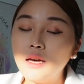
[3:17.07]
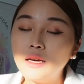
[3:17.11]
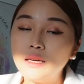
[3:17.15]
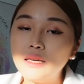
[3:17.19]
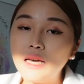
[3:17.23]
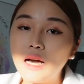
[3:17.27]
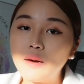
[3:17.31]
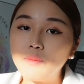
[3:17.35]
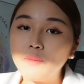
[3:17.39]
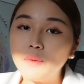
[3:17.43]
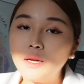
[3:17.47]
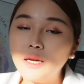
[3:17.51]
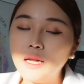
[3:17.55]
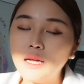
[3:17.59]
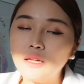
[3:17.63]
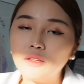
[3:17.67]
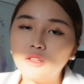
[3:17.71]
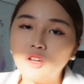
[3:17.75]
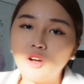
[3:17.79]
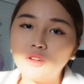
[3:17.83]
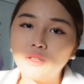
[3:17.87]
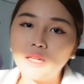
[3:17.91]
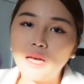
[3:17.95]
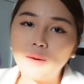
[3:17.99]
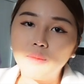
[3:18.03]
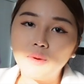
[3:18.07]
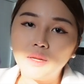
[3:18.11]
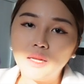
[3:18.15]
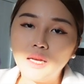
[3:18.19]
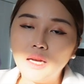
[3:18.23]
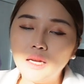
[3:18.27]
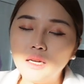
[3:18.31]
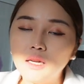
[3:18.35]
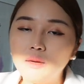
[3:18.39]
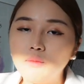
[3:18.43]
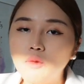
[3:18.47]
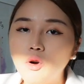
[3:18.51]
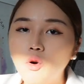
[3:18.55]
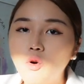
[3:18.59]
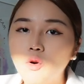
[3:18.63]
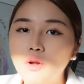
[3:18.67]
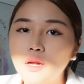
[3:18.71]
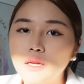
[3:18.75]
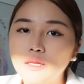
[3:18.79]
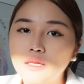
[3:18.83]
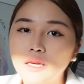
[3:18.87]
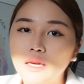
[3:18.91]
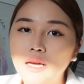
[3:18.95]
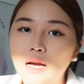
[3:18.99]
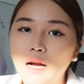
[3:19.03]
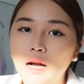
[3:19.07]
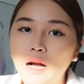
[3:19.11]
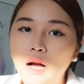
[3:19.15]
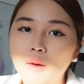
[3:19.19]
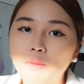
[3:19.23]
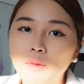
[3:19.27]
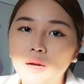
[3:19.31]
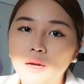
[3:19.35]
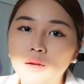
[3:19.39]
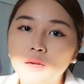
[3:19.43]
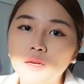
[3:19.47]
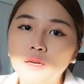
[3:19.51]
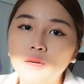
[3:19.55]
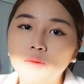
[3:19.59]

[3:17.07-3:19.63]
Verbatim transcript: อยากไปเรียนต่อต่างประเทศหรือบางคนอาจจะอยากเข้ามา